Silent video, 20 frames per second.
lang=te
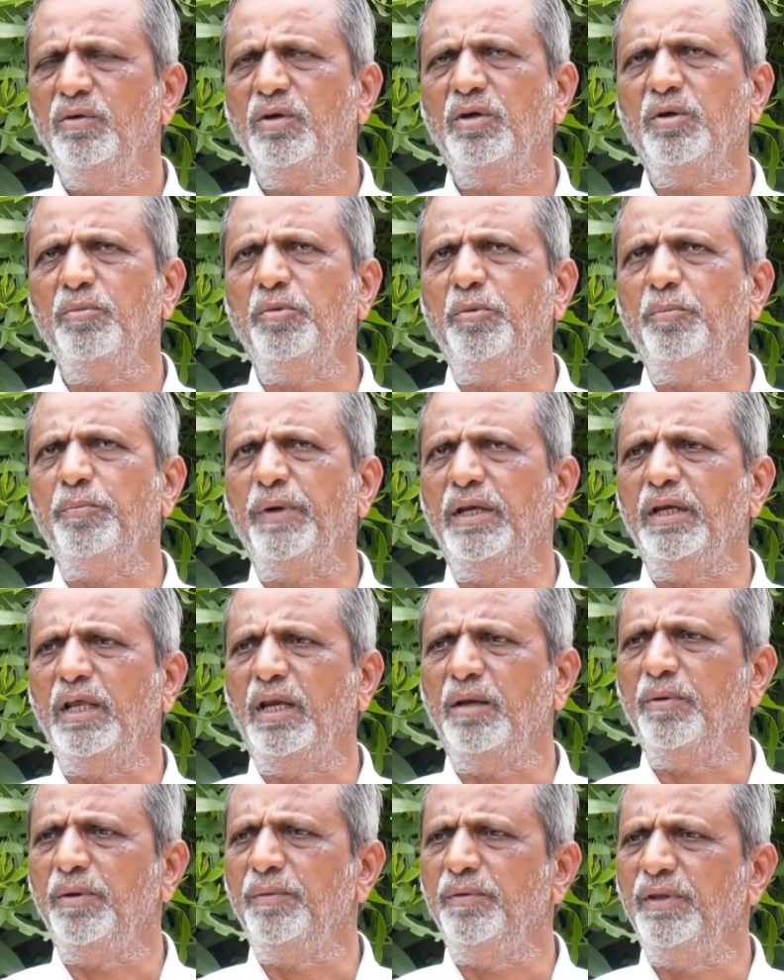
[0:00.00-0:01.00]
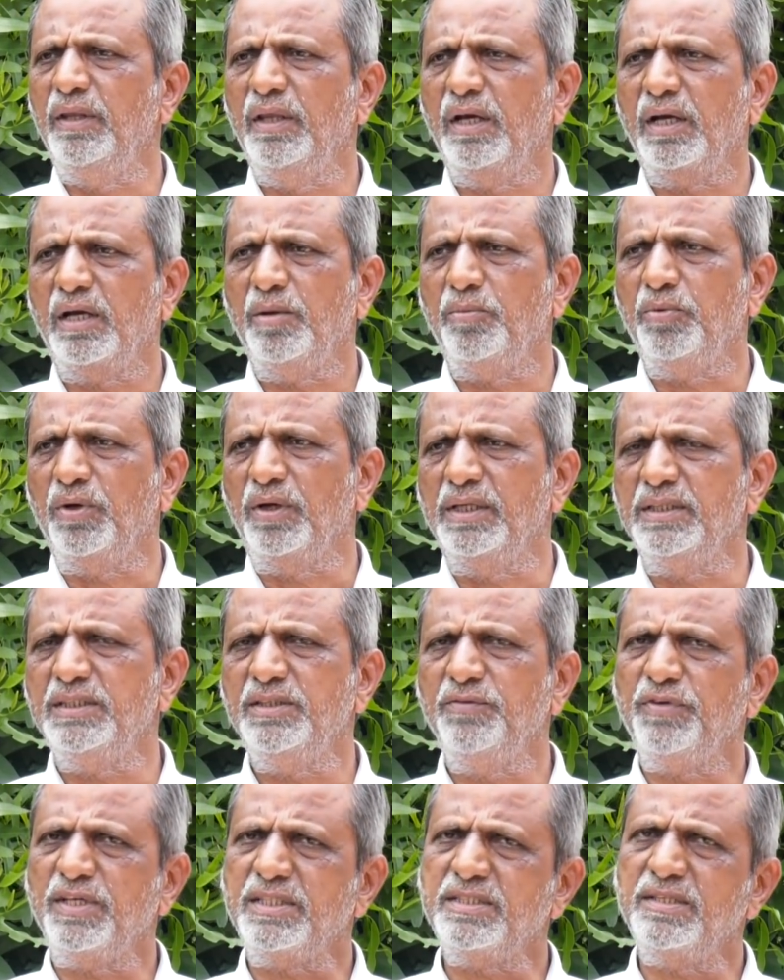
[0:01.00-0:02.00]
ఒక ముప్పై నలభై మంది దాకా అప్పుడు
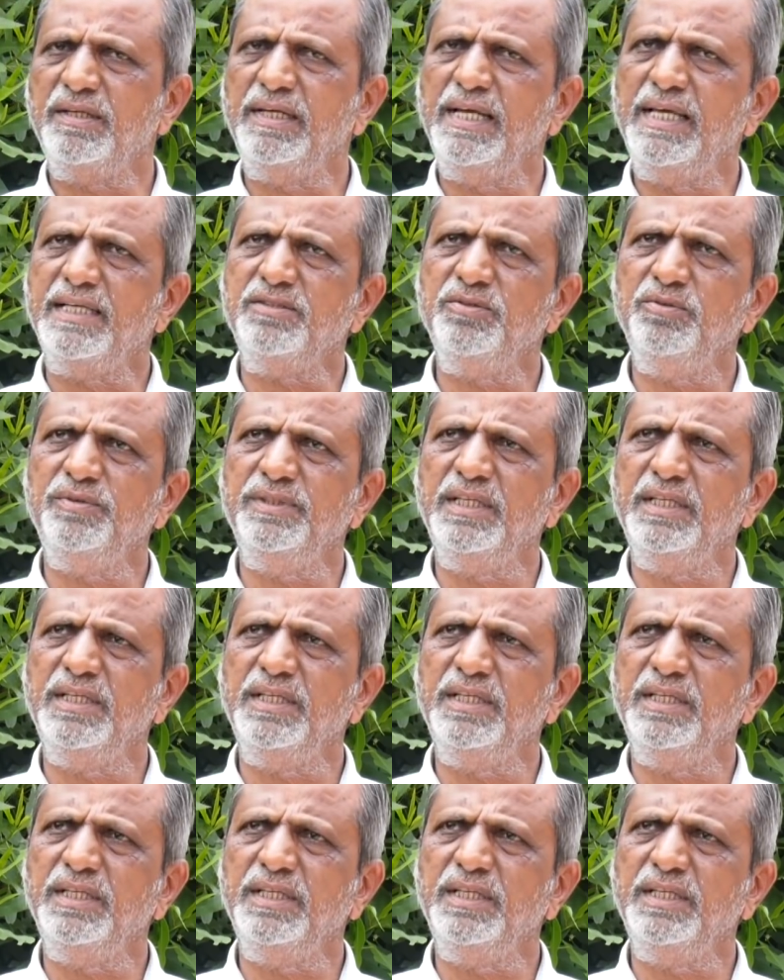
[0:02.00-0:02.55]
కలిసి ఫస్ట్ క్లాసు